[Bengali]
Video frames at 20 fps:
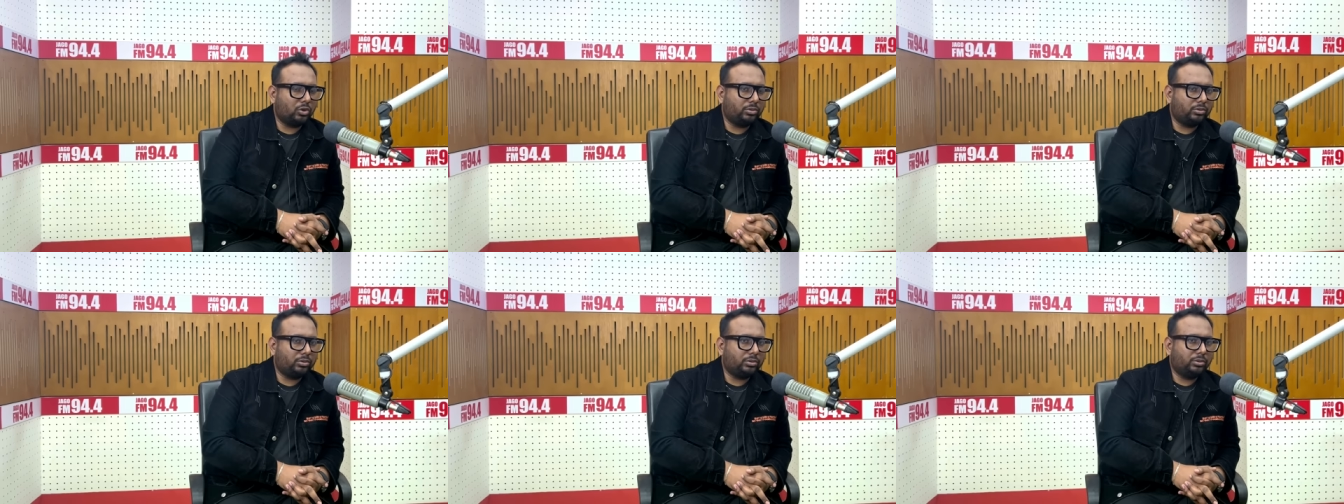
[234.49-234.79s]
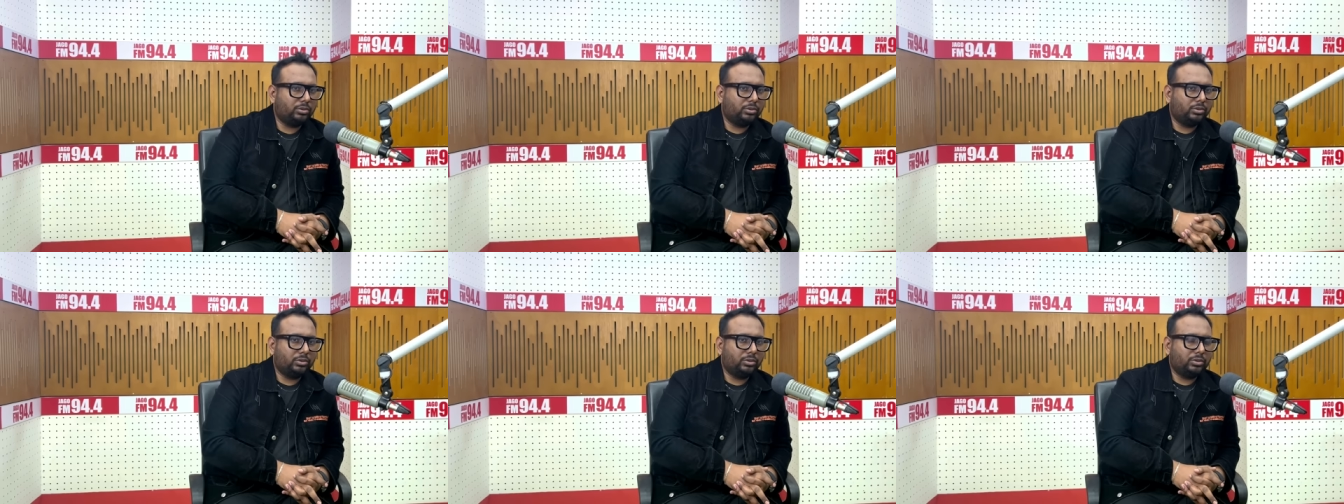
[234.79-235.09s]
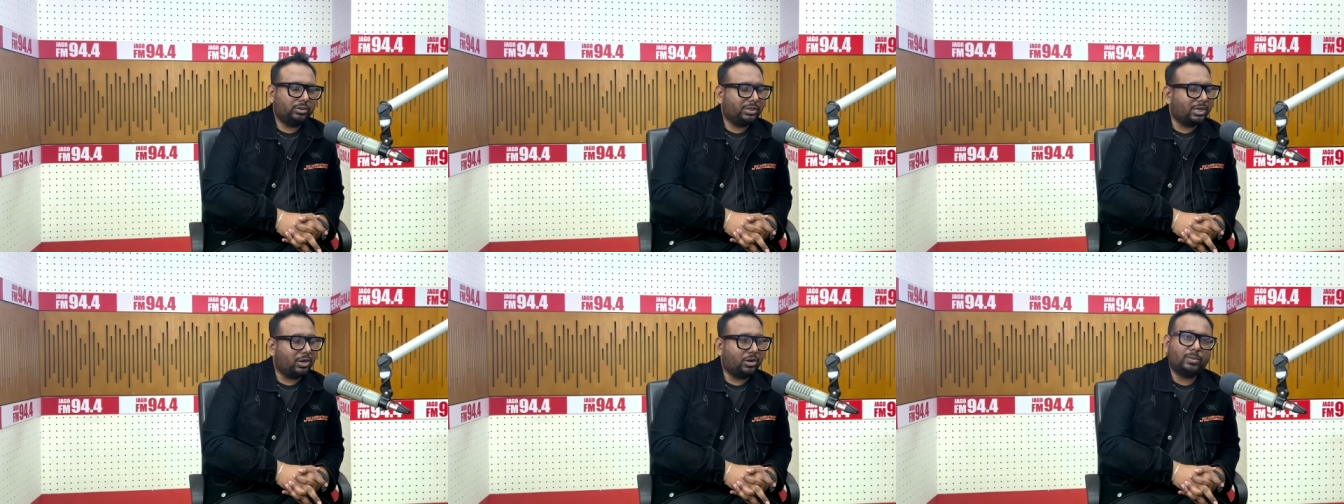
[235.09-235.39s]
সুযোগ হয়নি
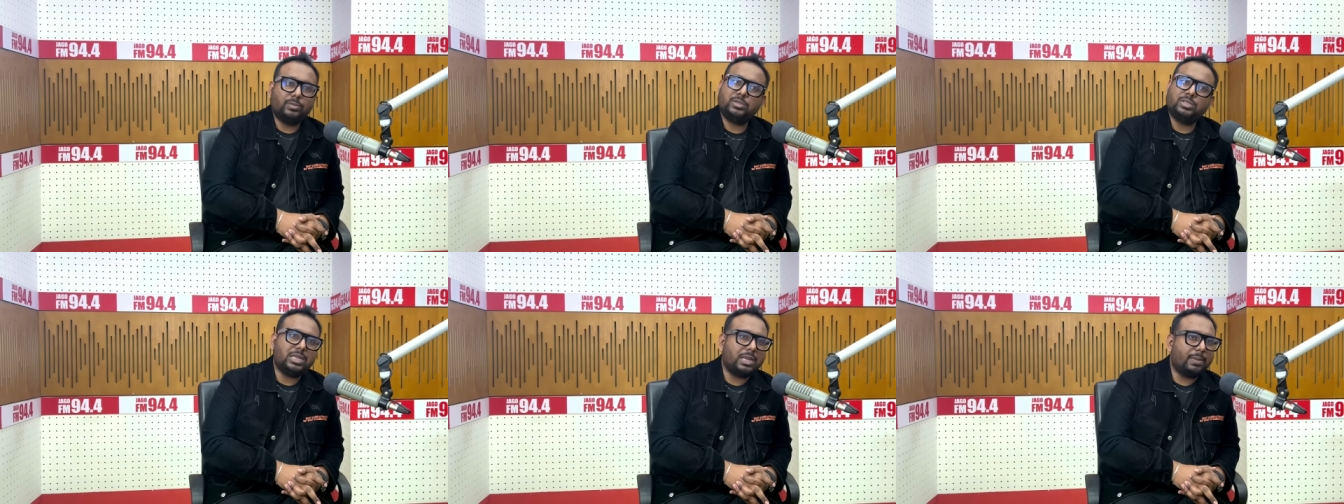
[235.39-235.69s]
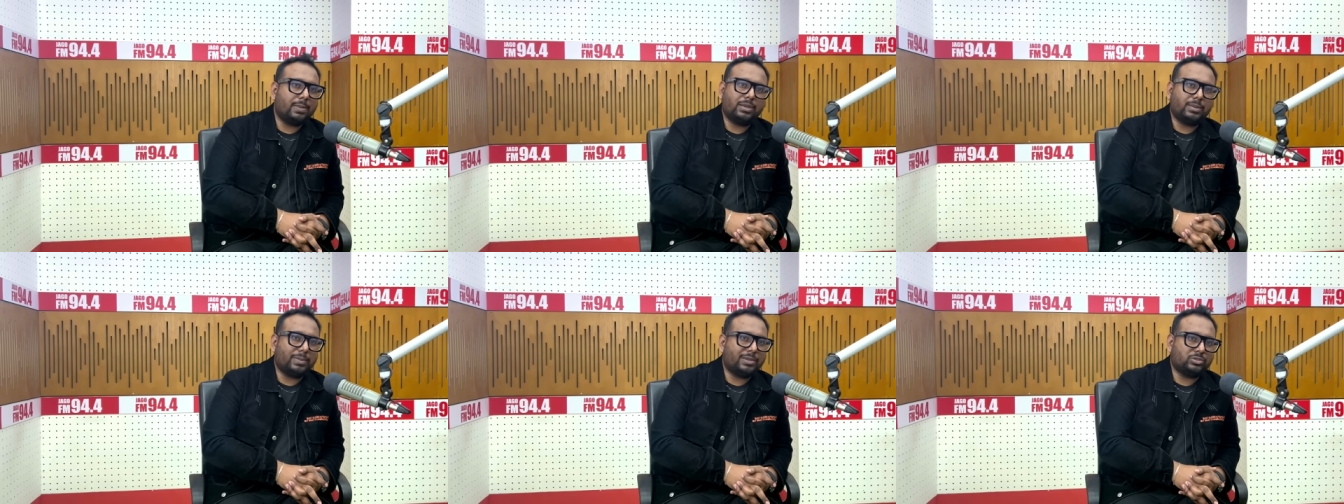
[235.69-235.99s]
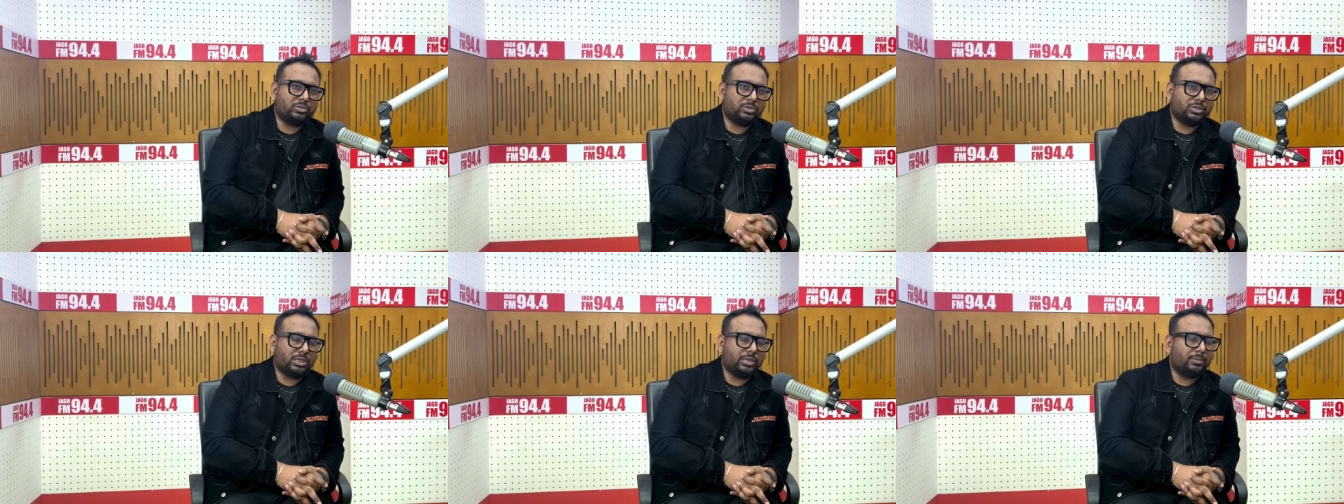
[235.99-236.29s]
কারণ আমি সিনেমা নিয়ে
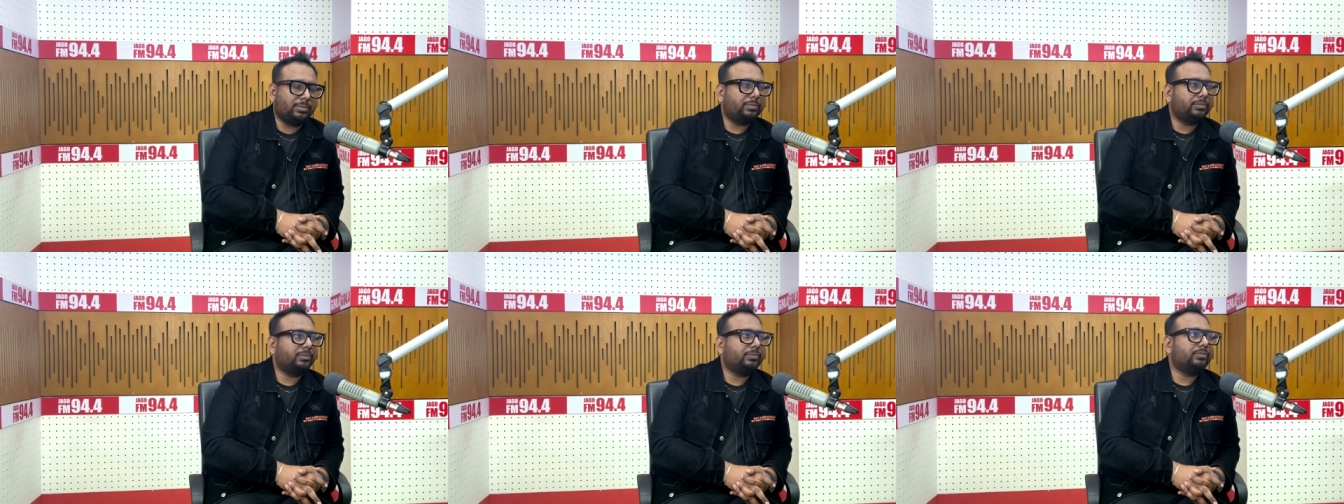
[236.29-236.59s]
ব্যস্ত ছিলাম